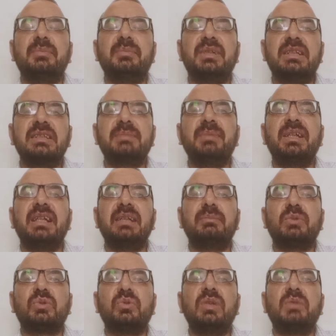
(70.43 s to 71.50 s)
بالنسبة
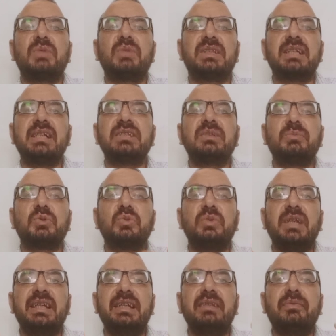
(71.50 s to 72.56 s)
للبطولة ونتائج
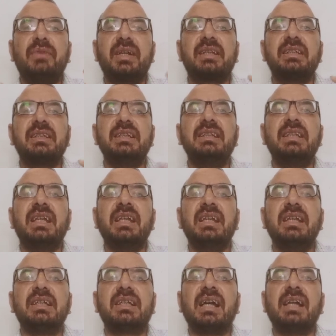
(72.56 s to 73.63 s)
البطولة الفردية
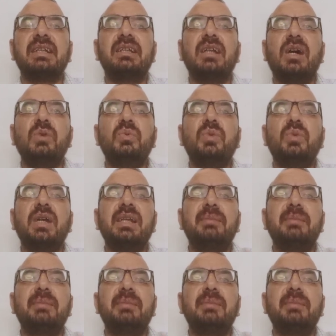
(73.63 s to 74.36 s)
كان الأول